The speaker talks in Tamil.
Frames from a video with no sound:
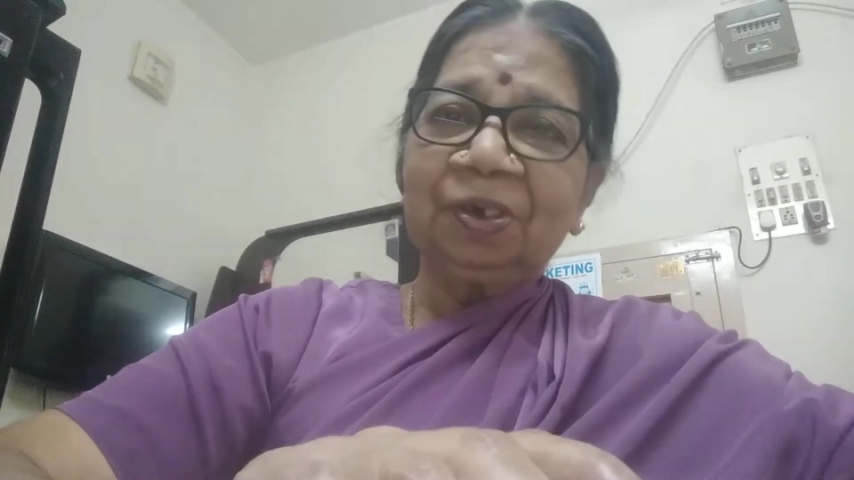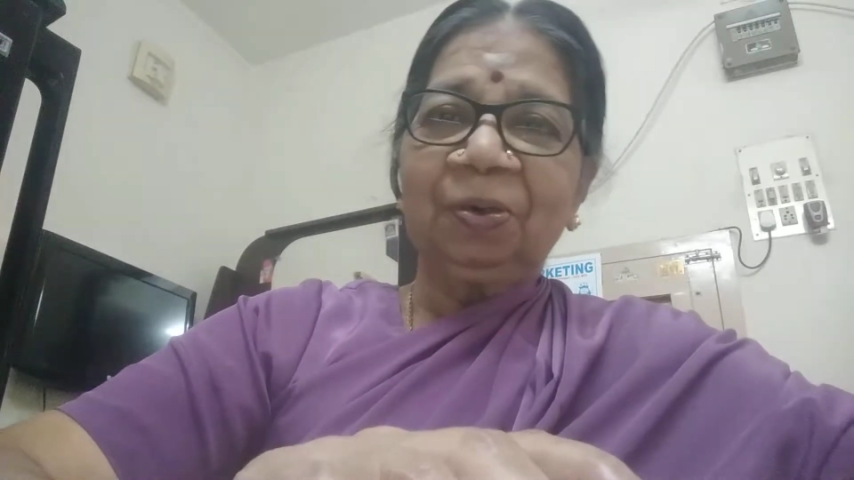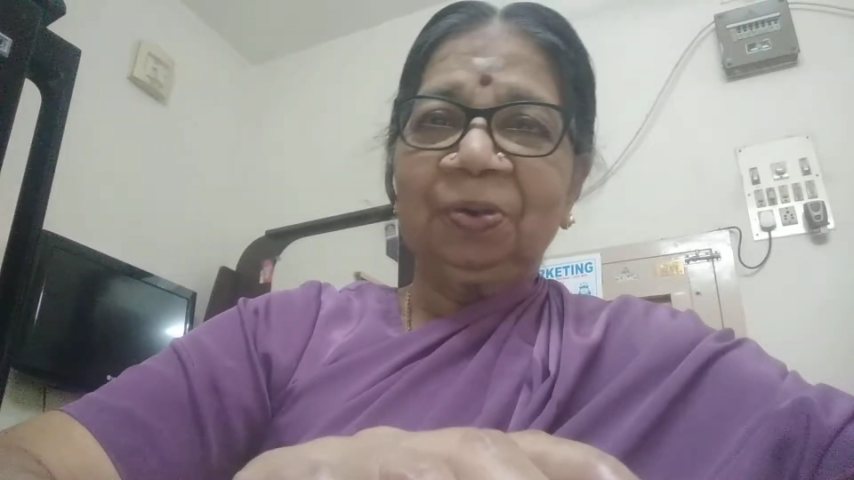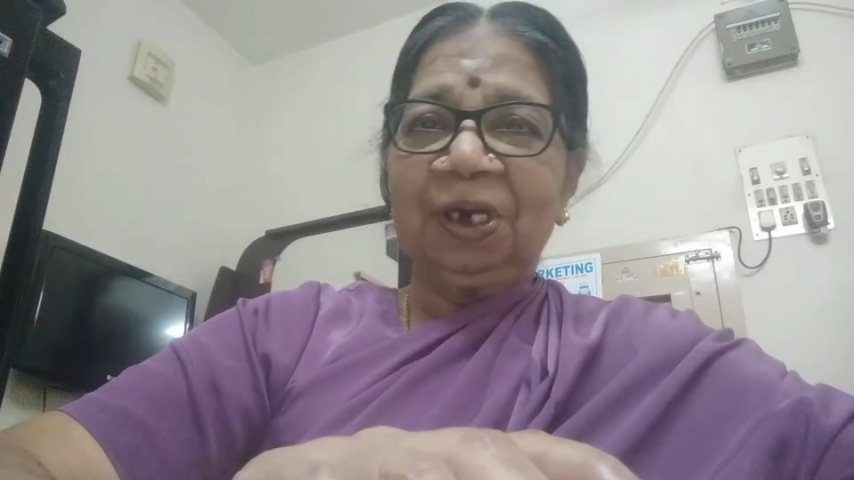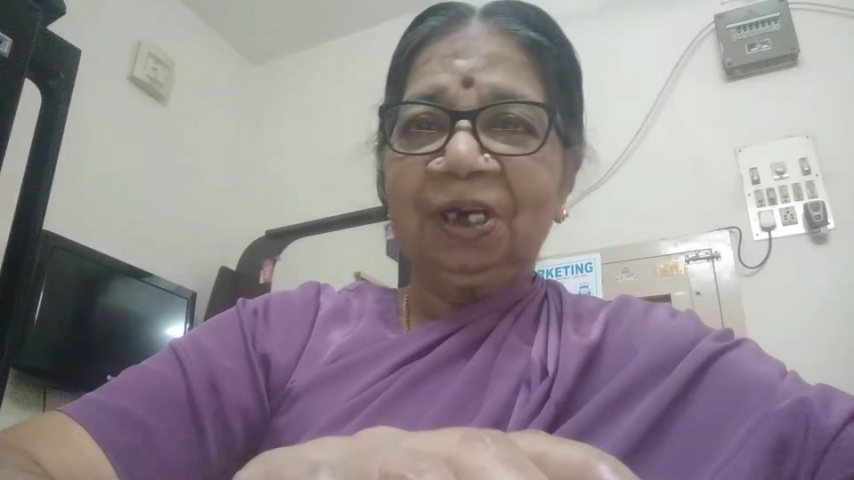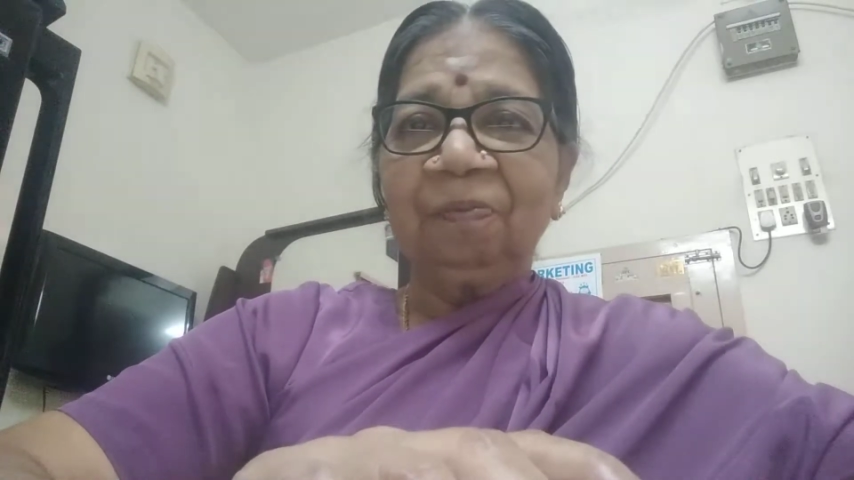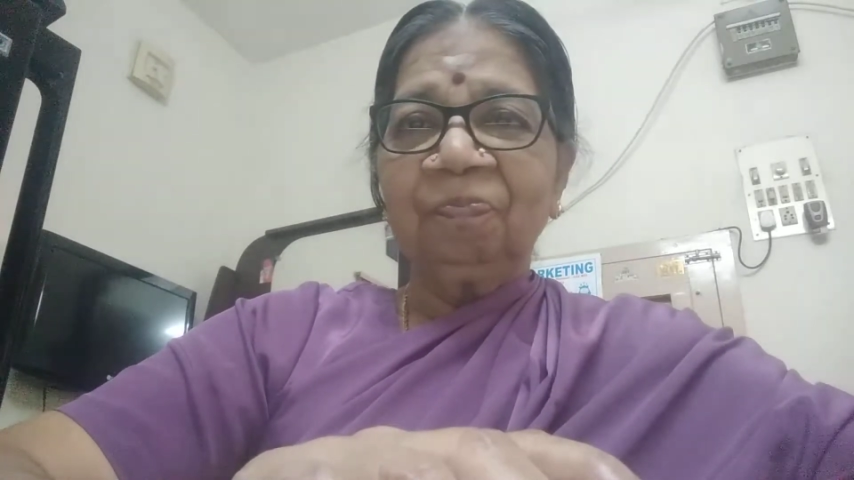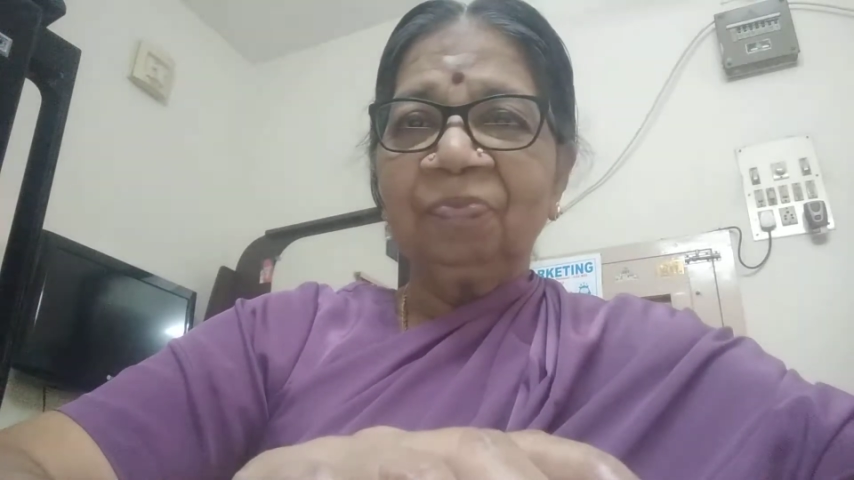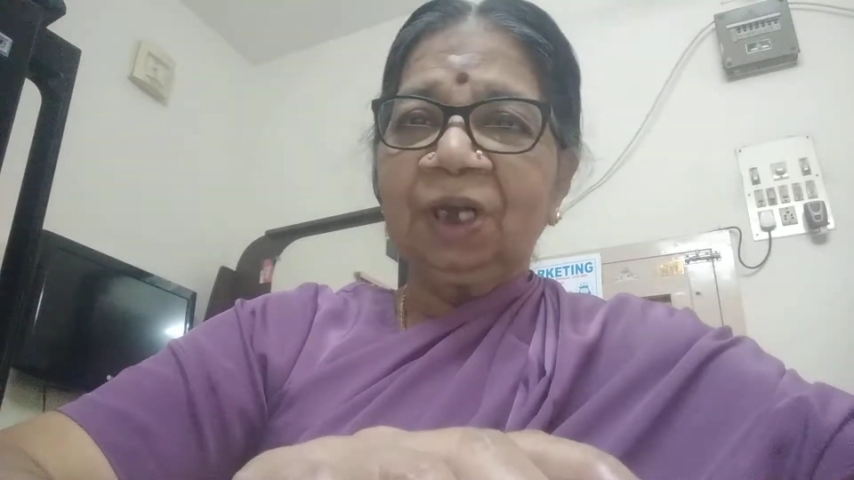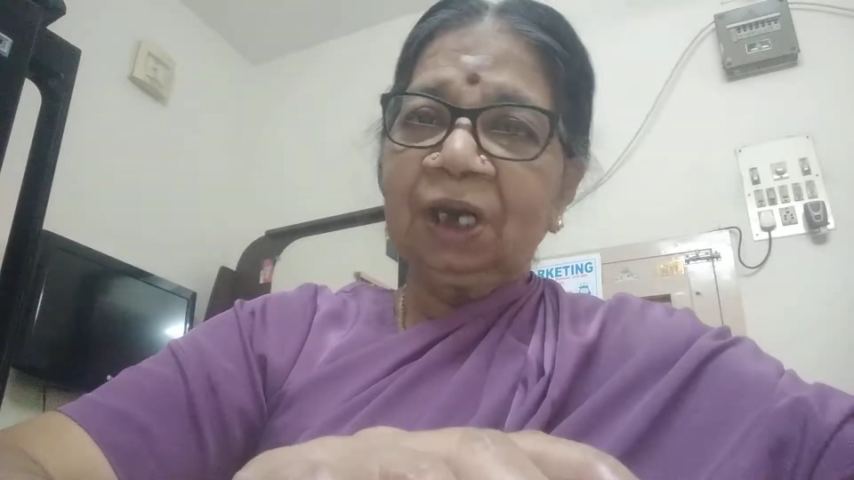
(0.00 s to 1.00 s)
ஓகே
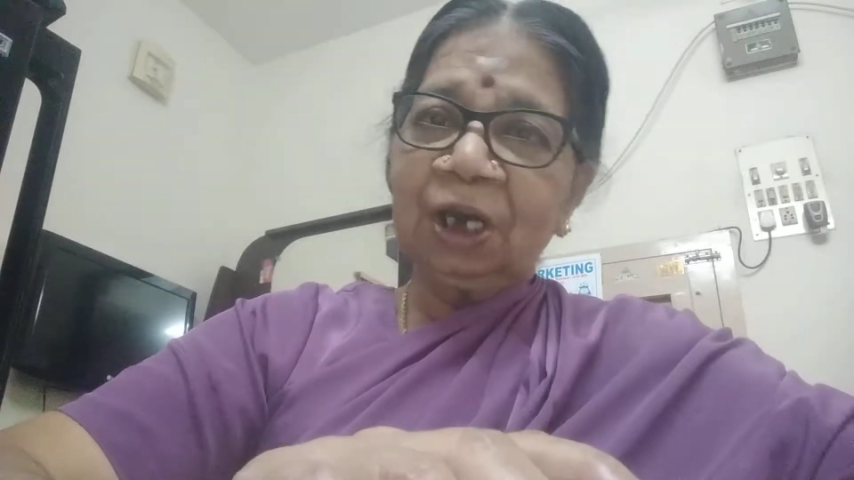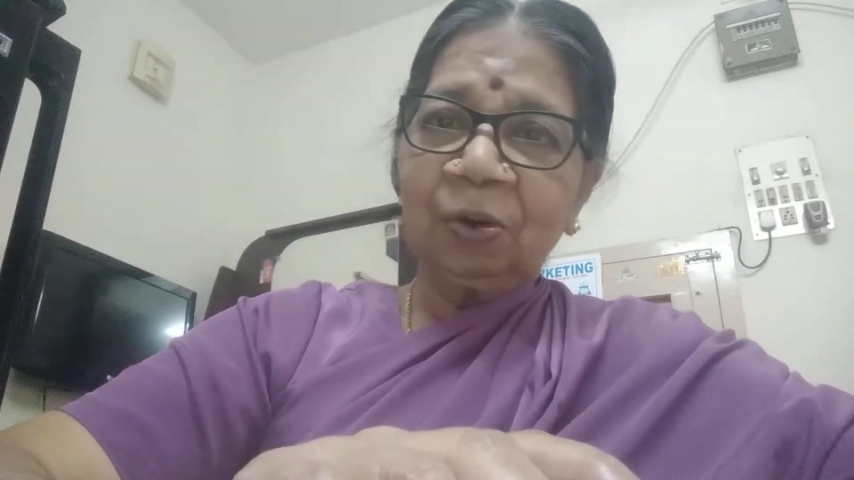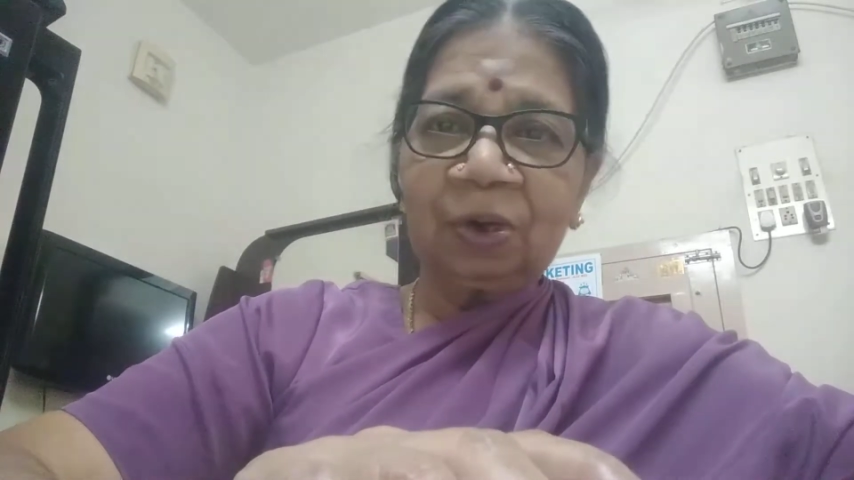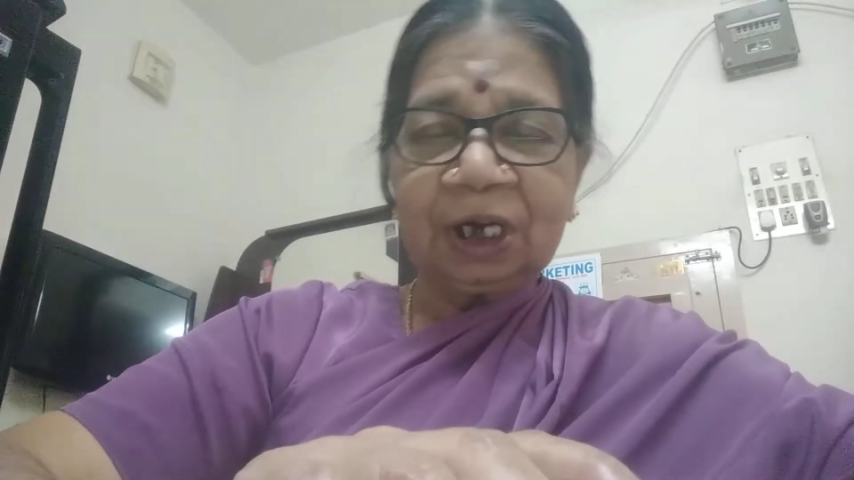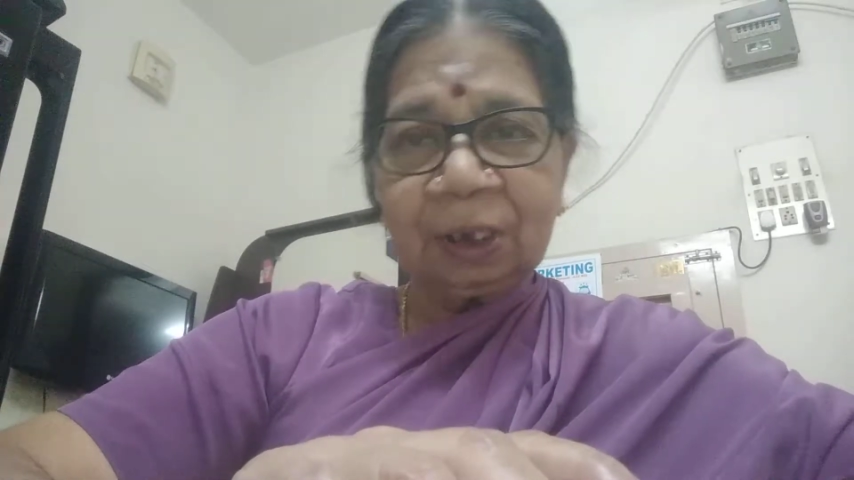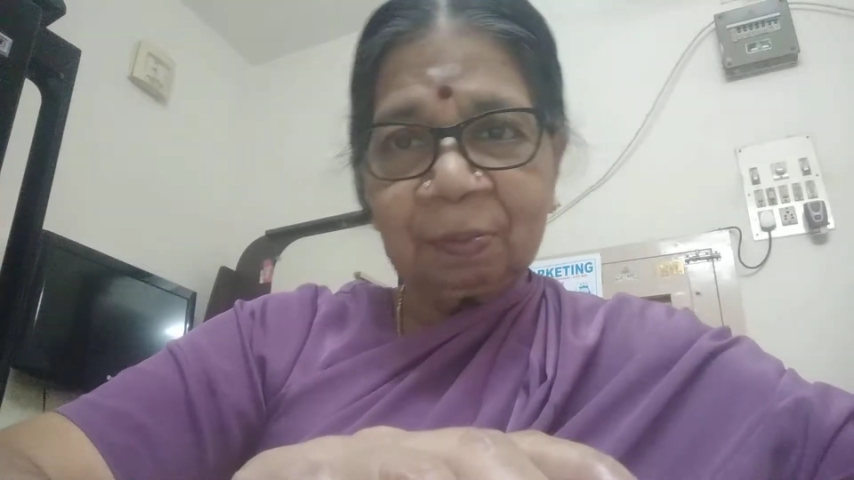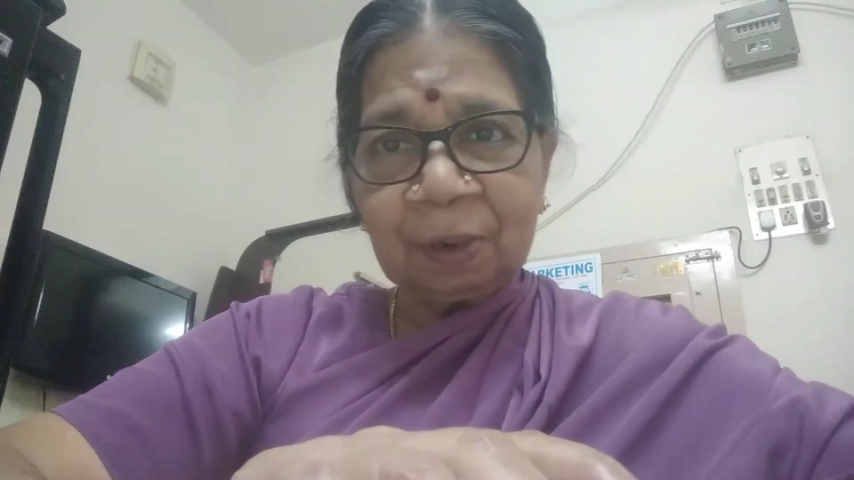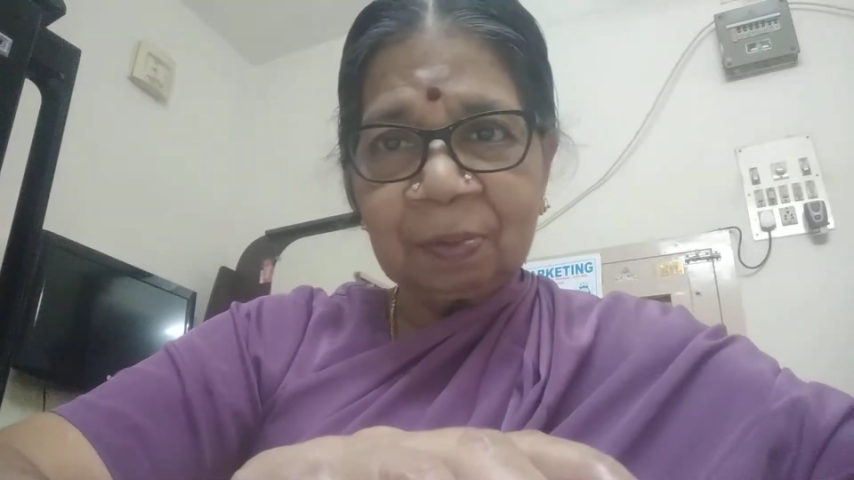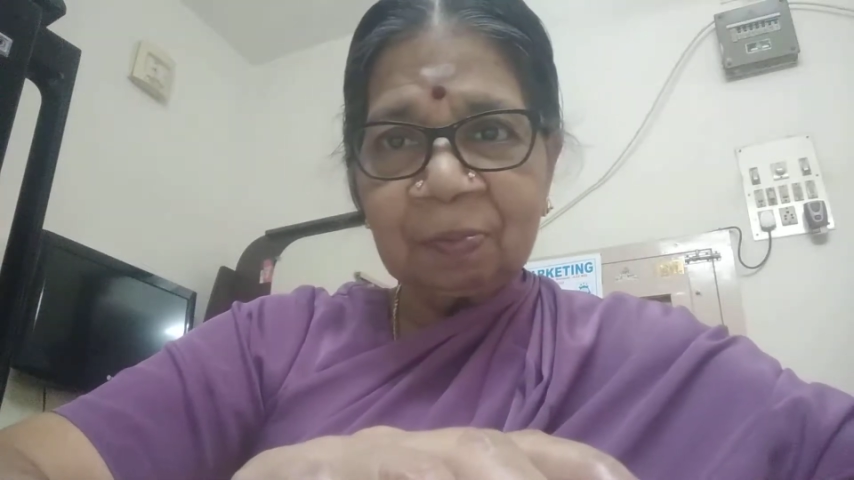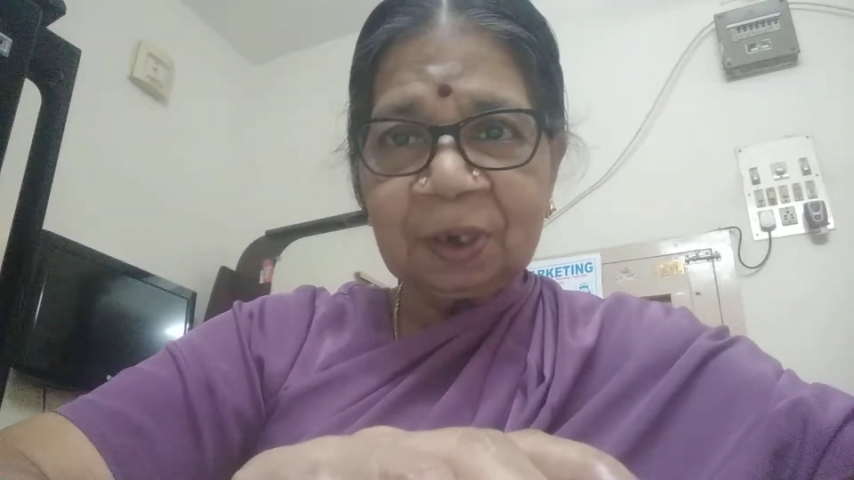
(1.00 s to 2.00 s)
இன்றைக்கி ஒரு கதை
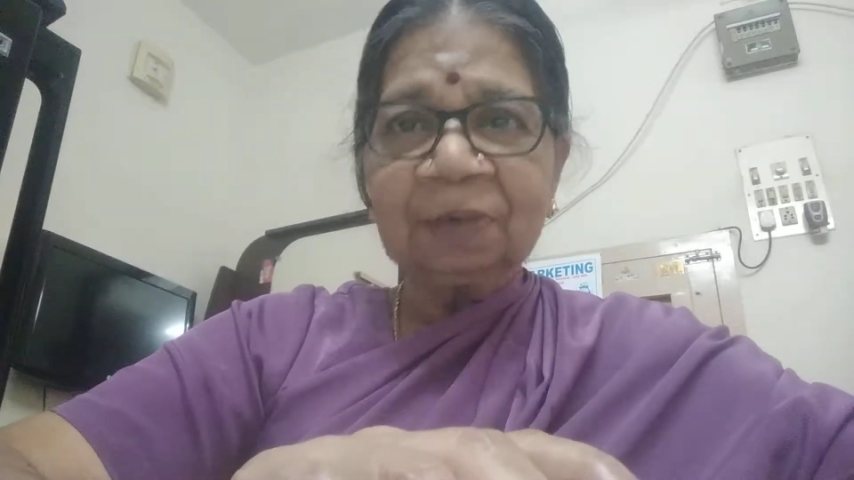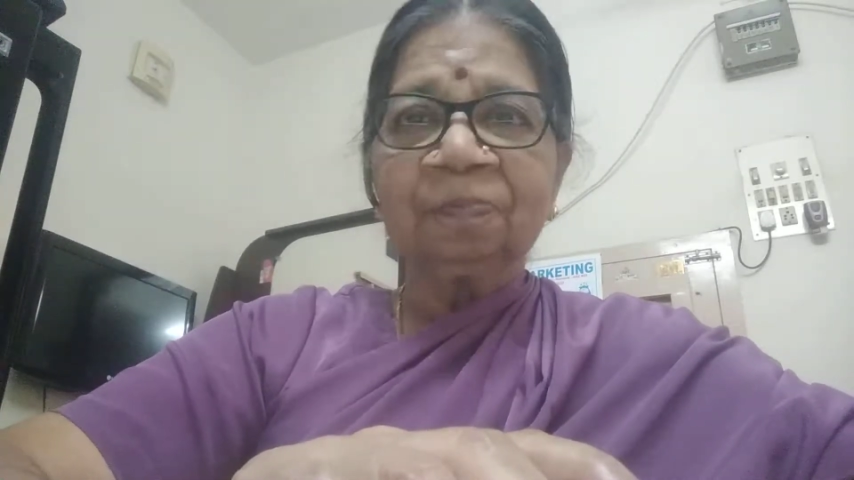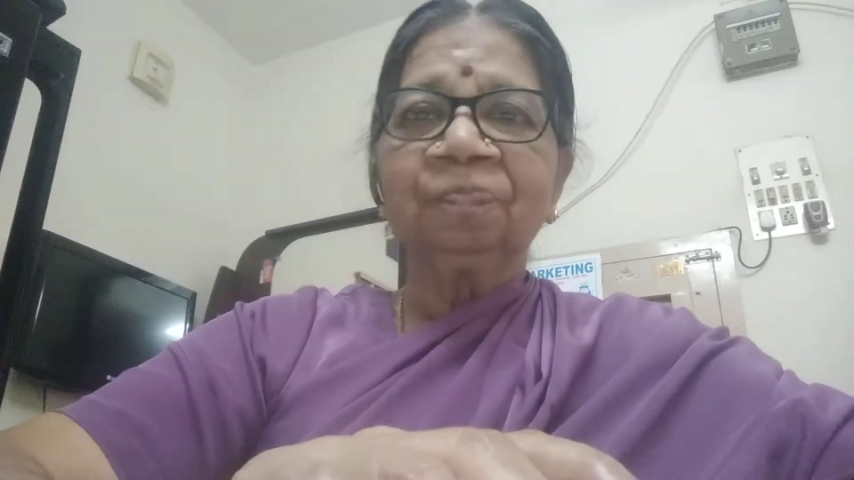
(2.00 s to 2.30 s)
பார்ப்போமா